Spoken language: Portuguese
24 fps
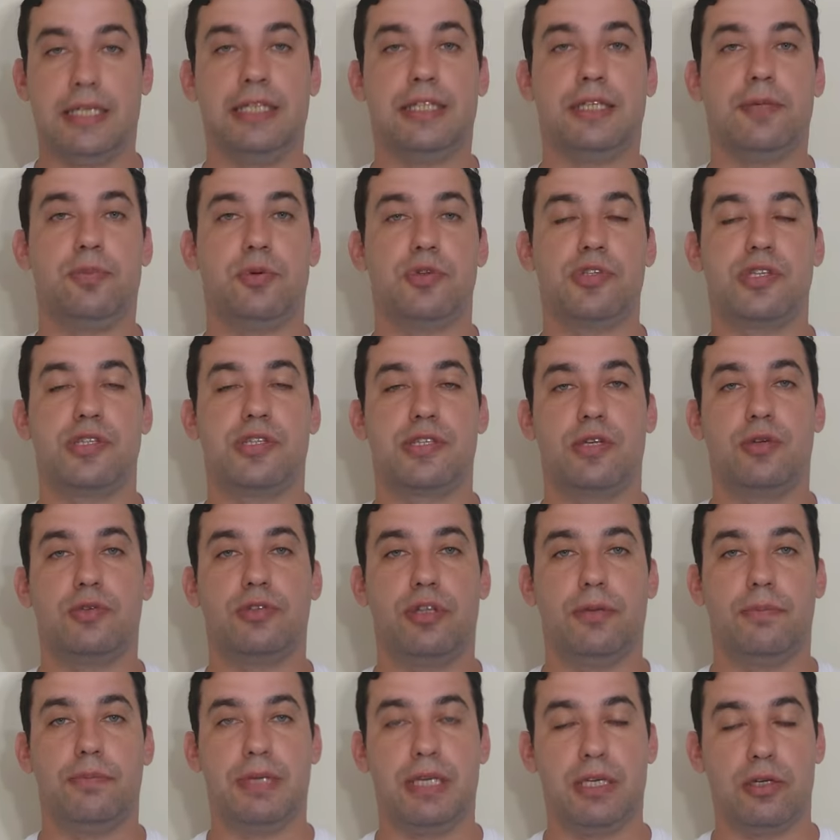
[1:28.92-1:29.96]
quinta posição,
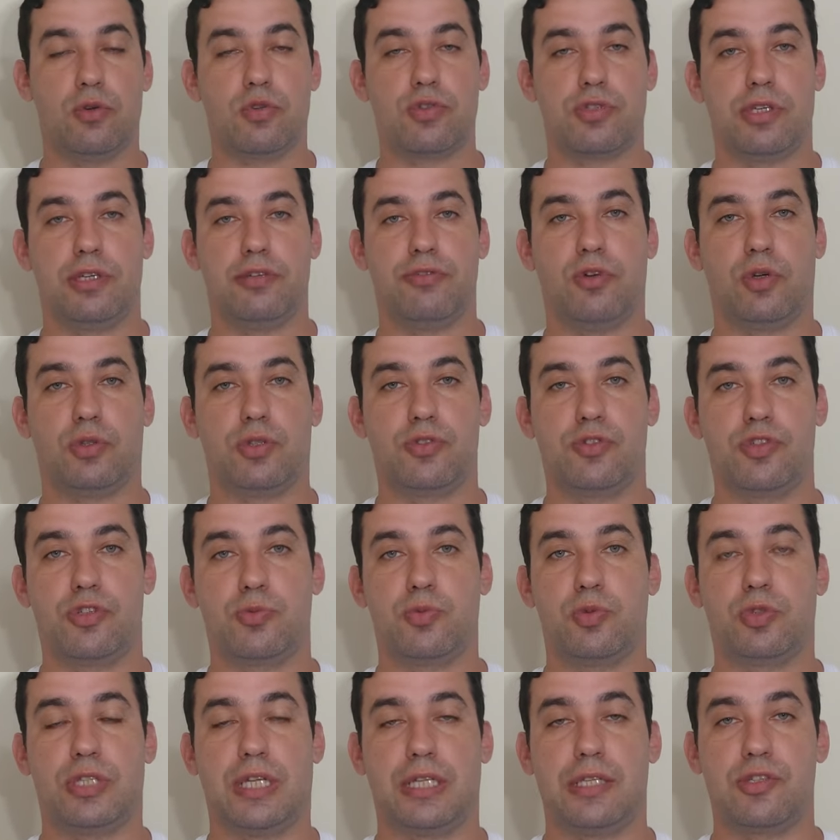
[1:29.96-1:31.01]
também com 100 voltas
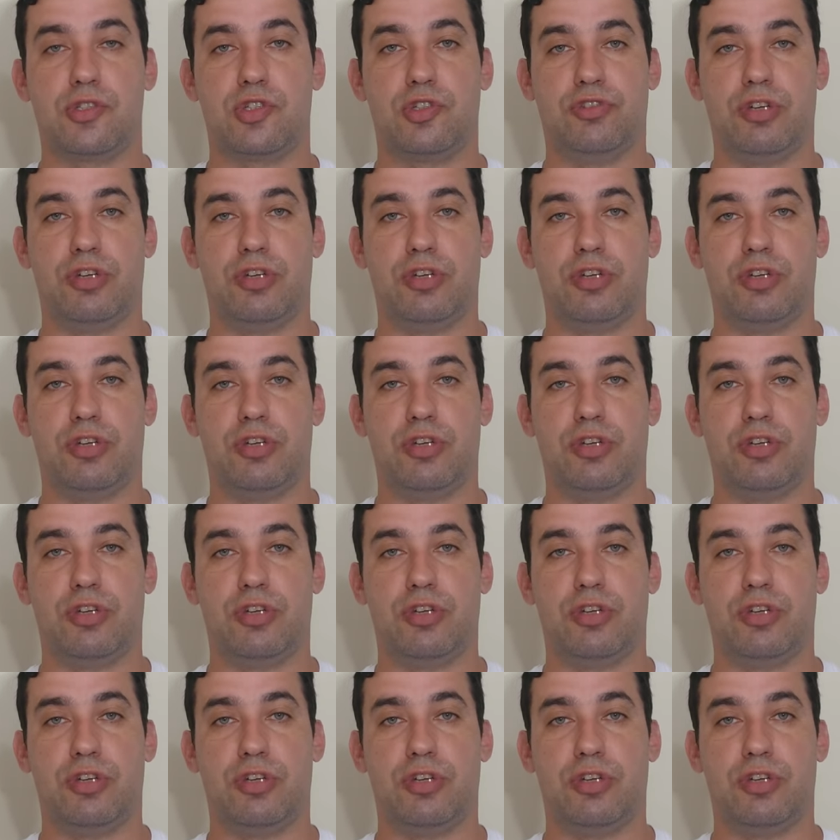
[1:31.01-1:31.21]
disputadas,